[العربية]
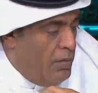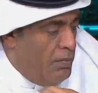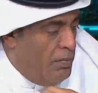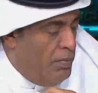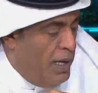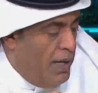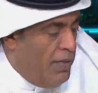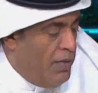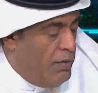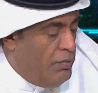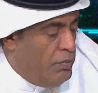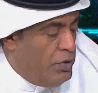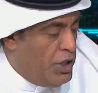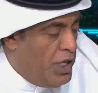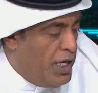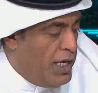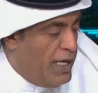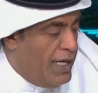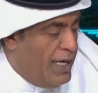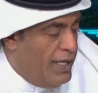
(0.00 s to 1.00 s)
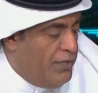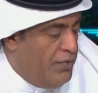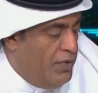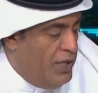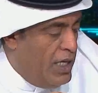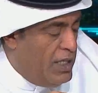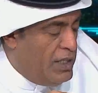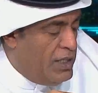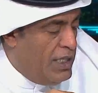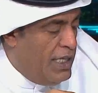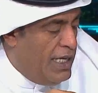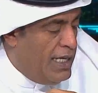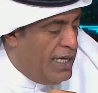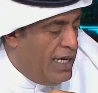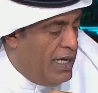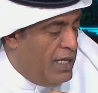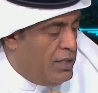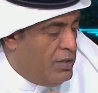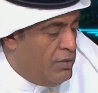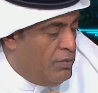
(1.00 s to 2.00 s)
بعض المشاركات في اسئله
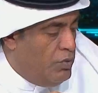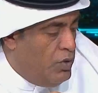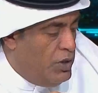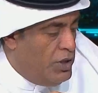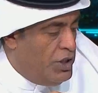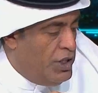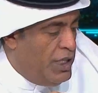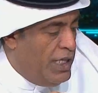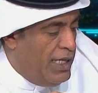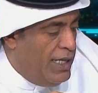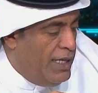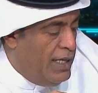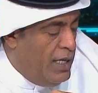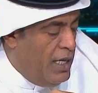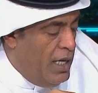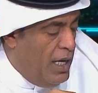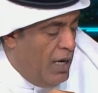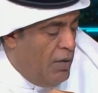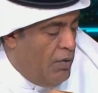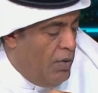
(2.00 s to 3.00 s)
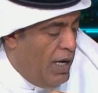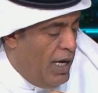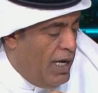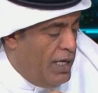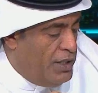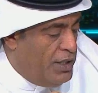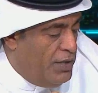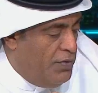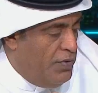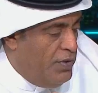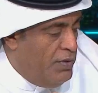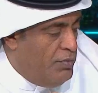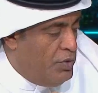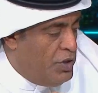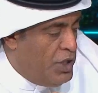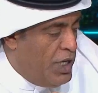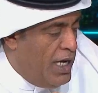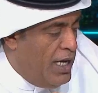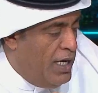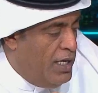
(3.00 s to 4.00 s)
كانت موجهه، اول حاجه في
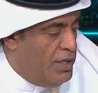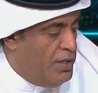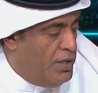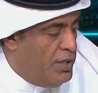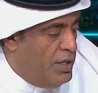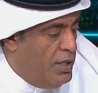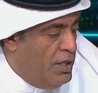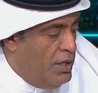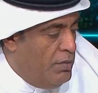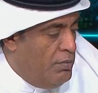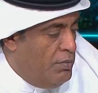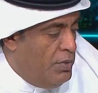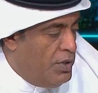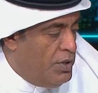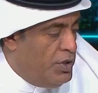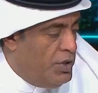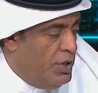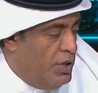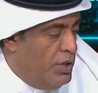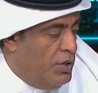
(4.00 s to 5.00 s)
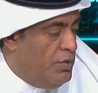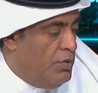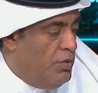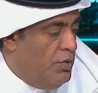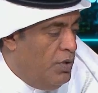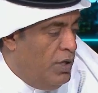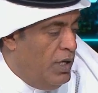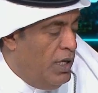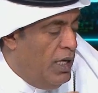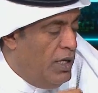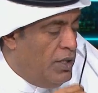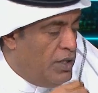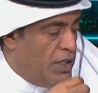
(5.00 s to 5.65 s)
مشاهد مرسل يقول